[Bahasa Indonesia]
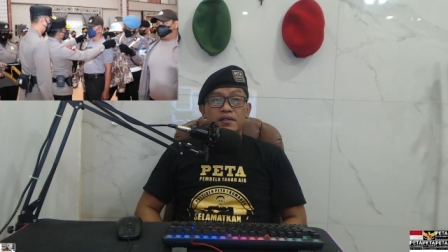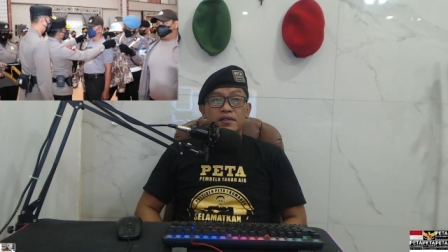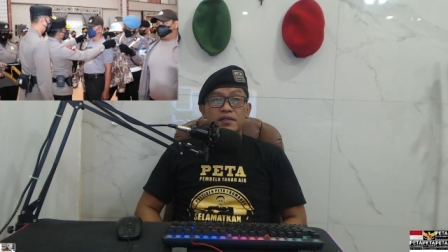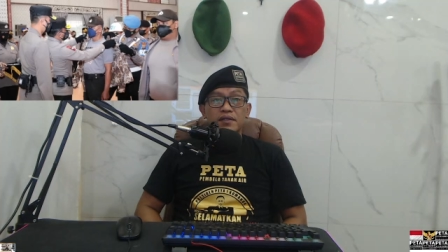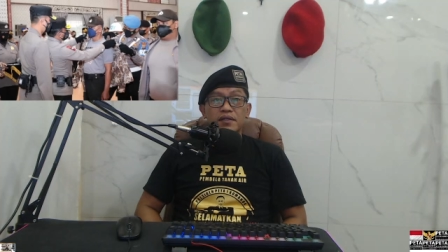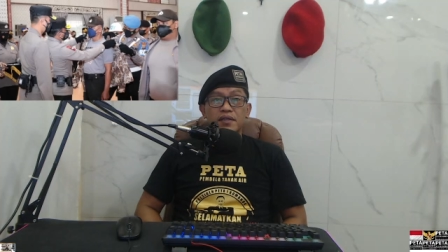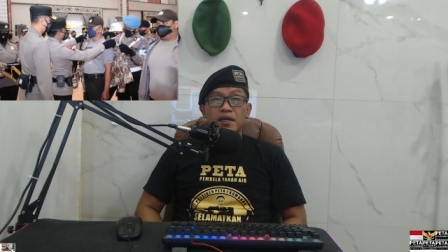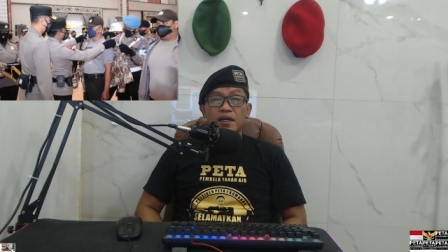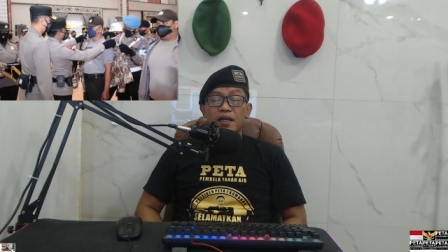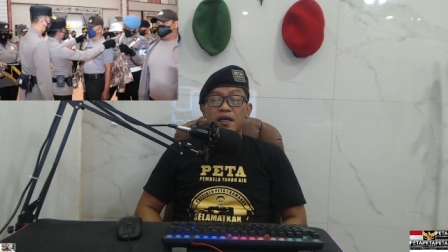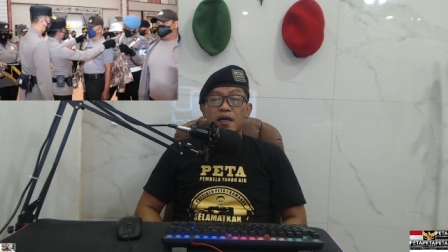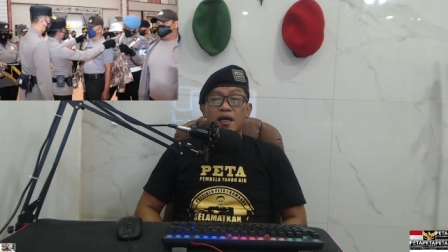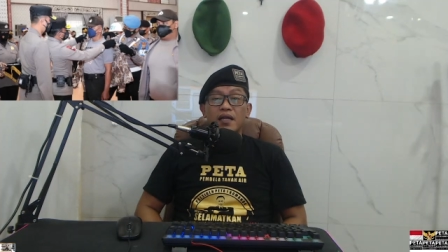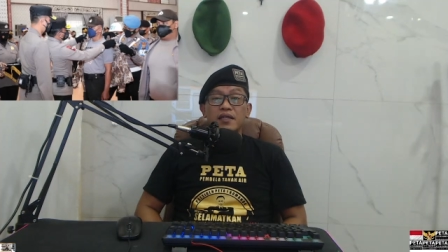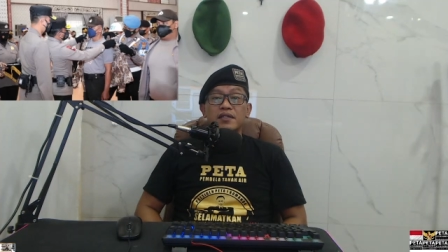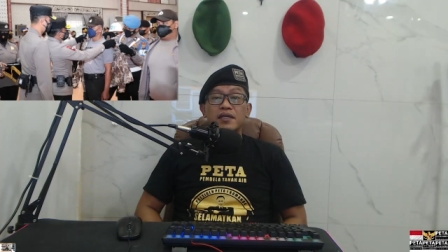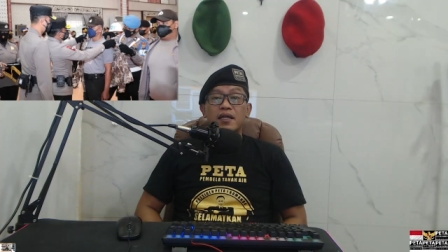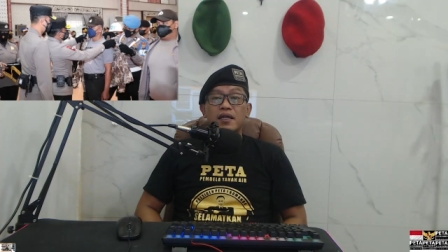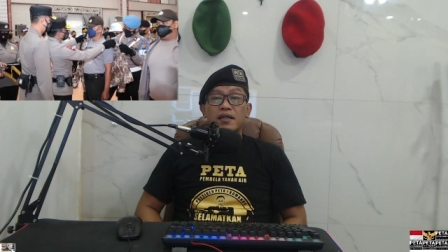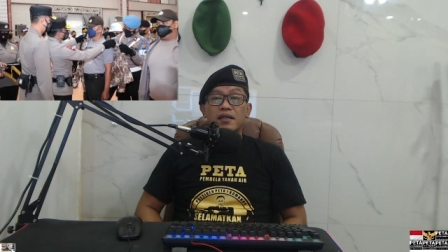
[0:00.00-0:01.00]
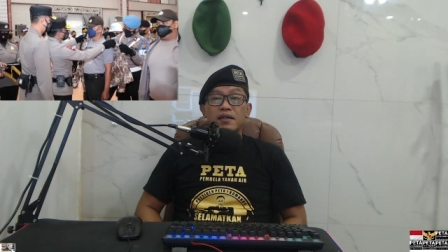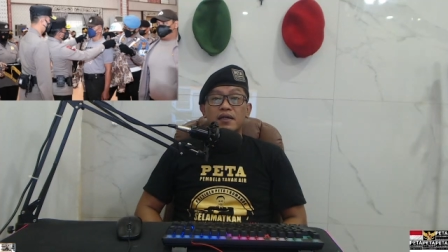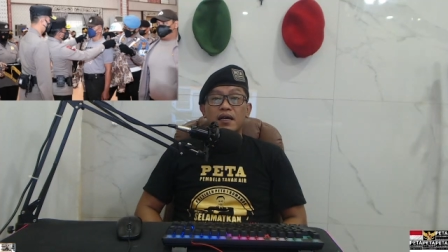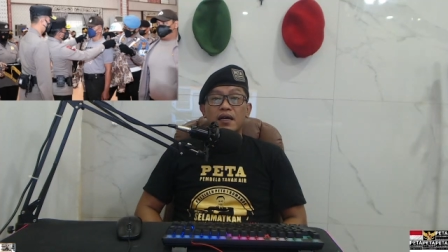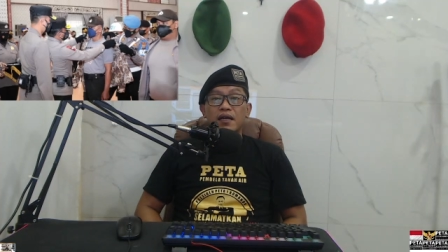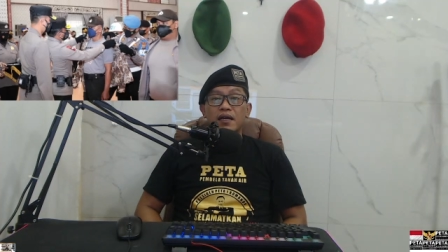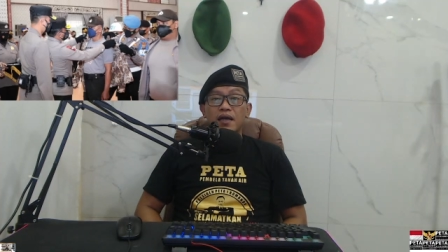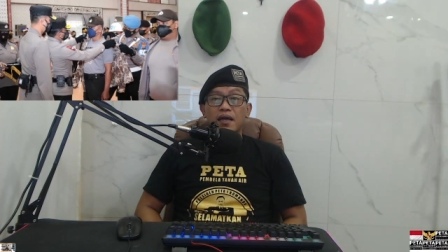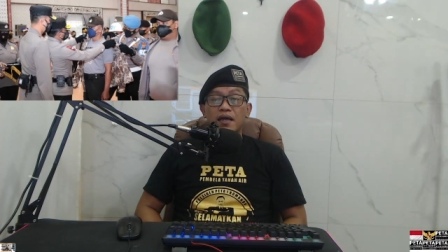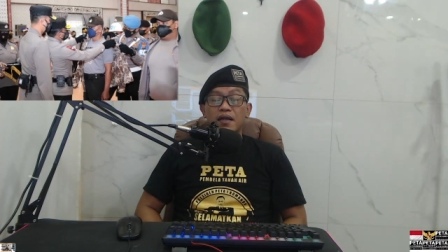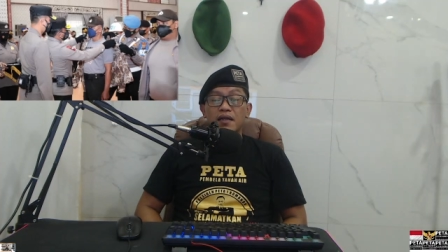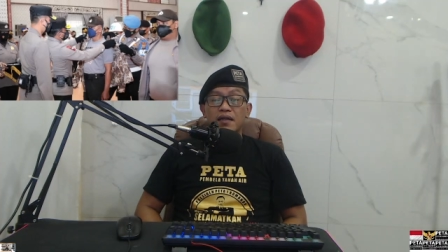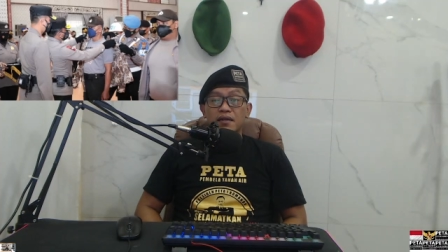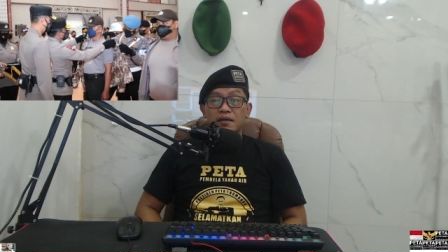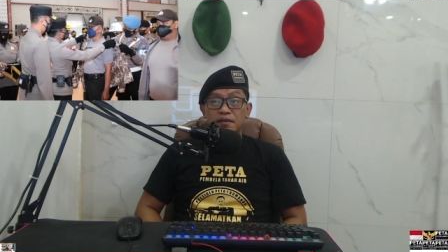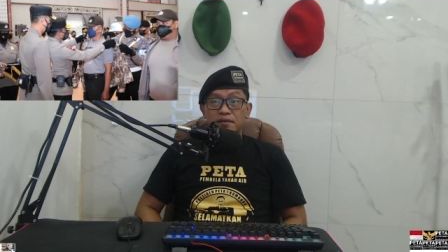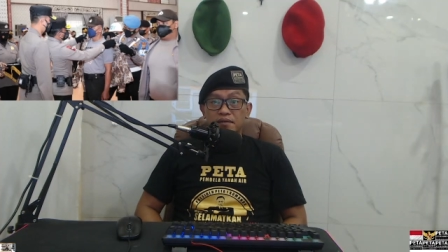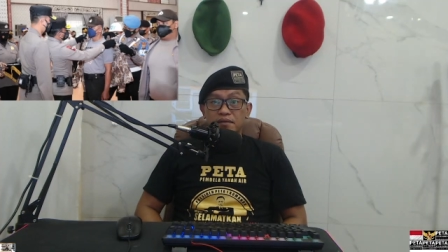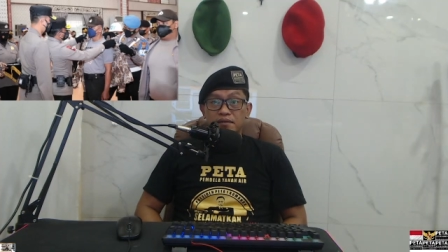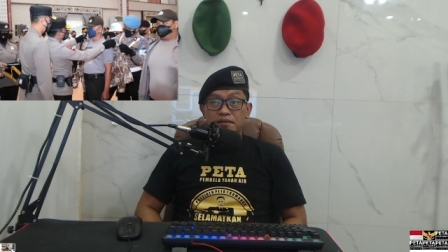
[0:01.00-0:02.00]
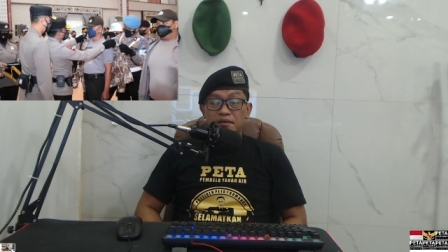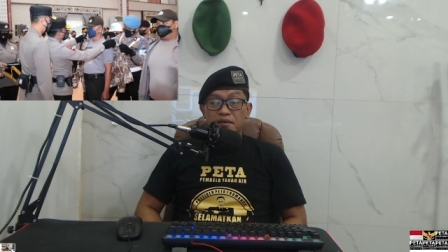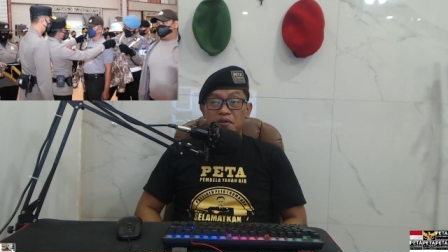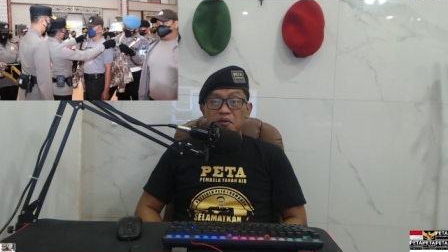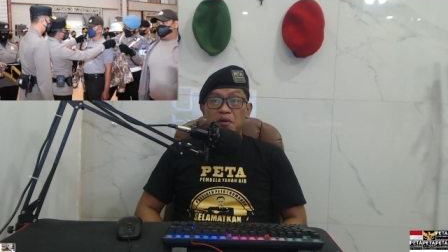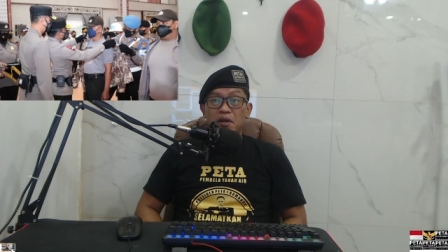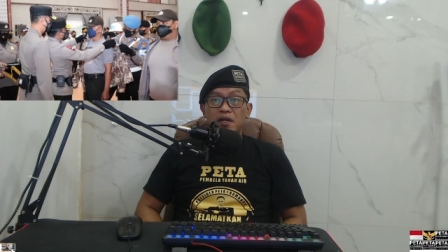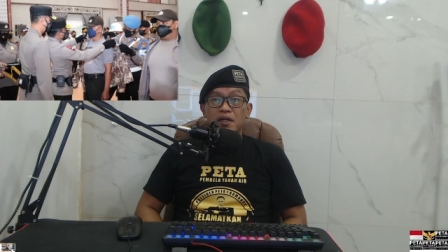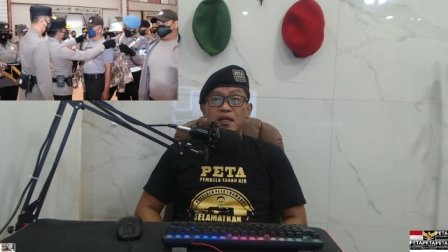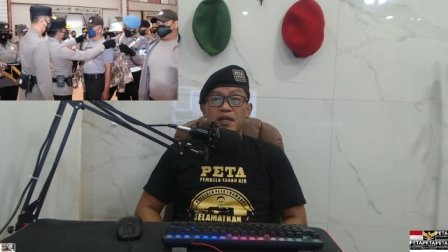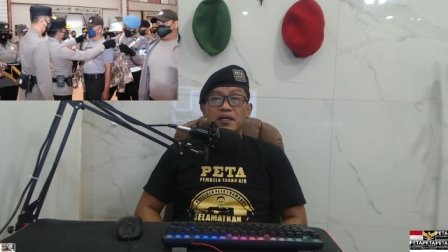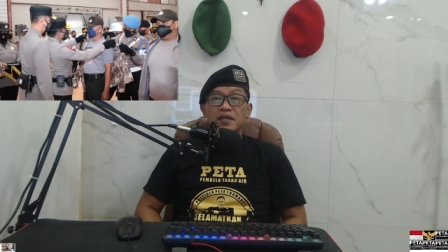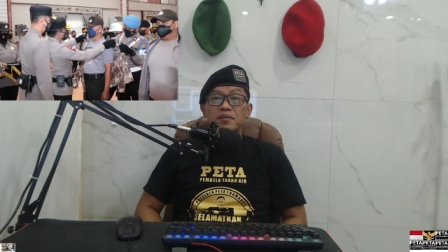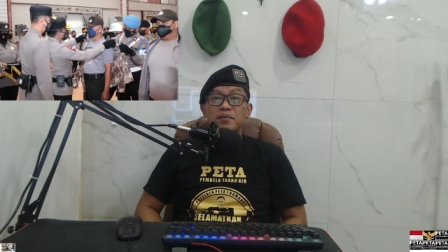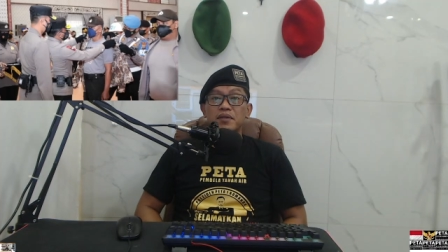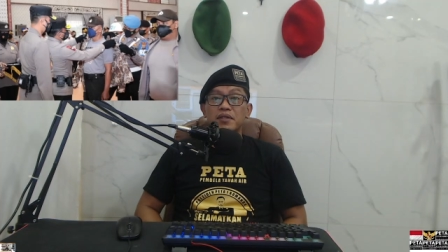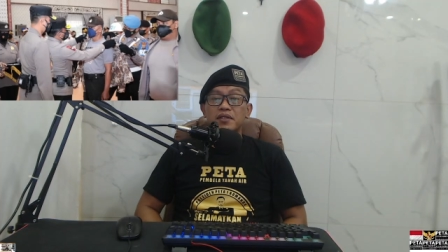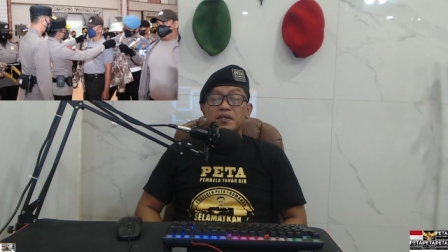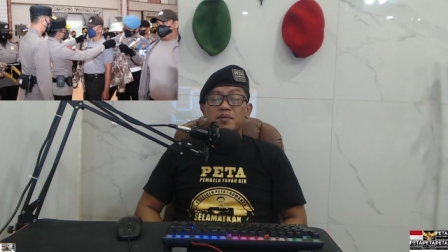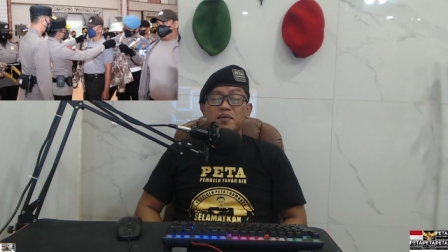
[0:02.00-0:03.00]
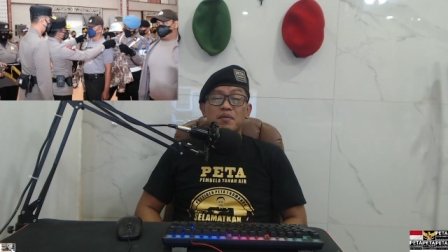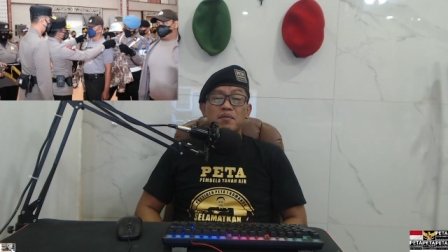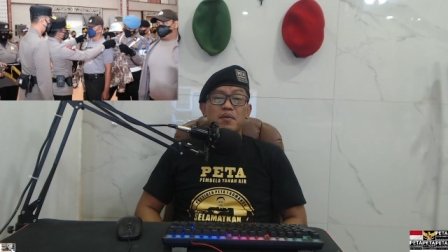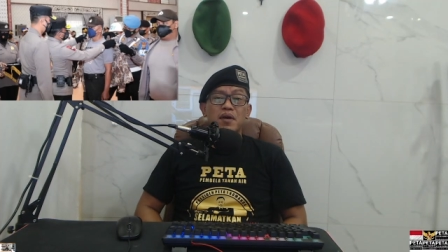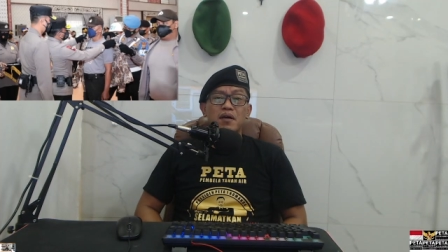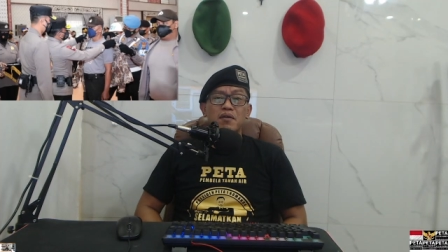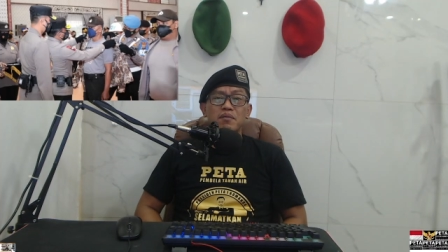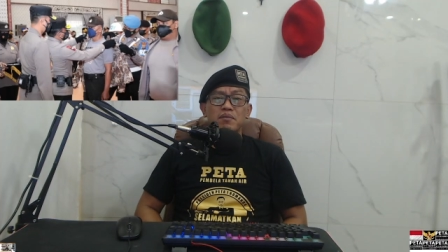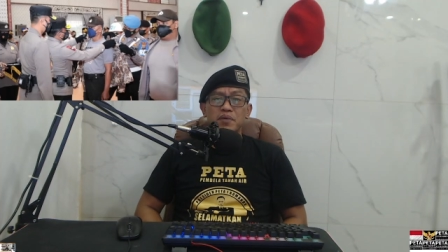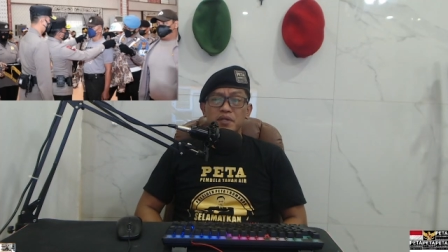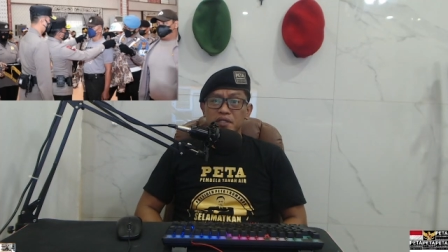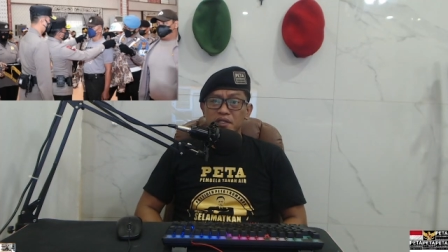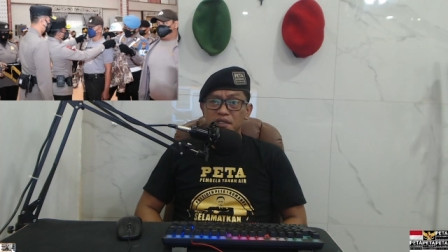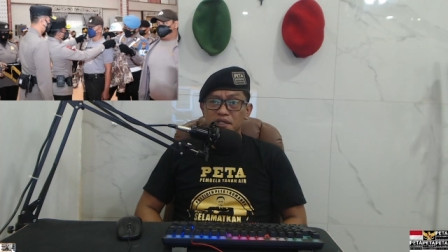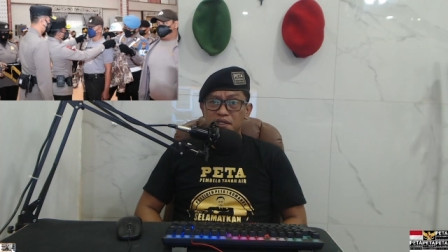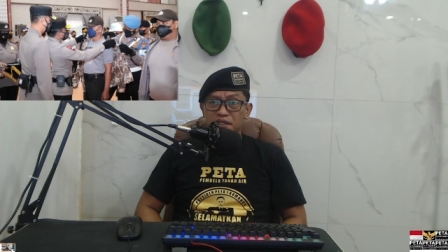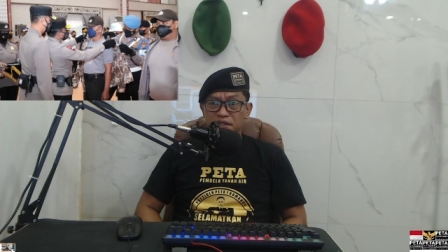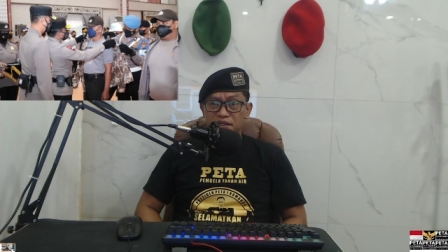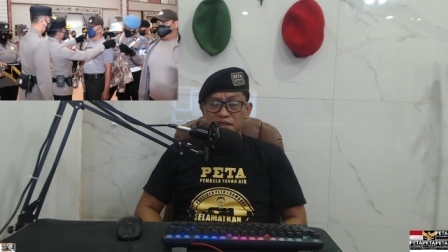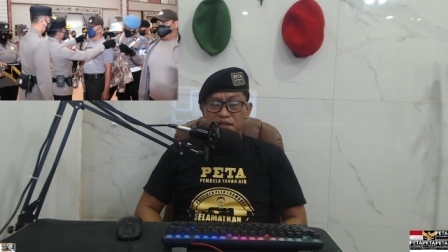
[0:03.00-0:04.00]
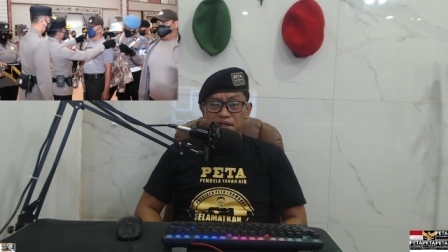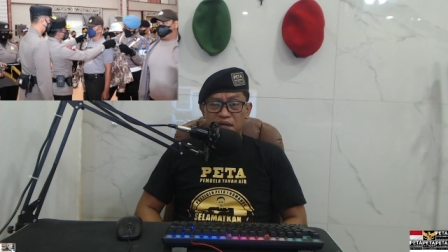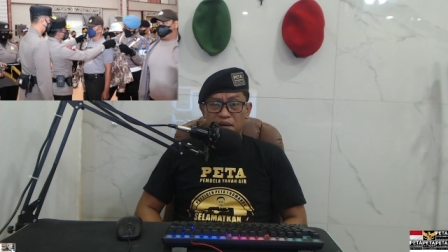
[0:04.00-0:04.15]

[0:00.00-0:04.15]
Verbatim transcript: ya ajak agar keluarga ini bisa membangun bisnis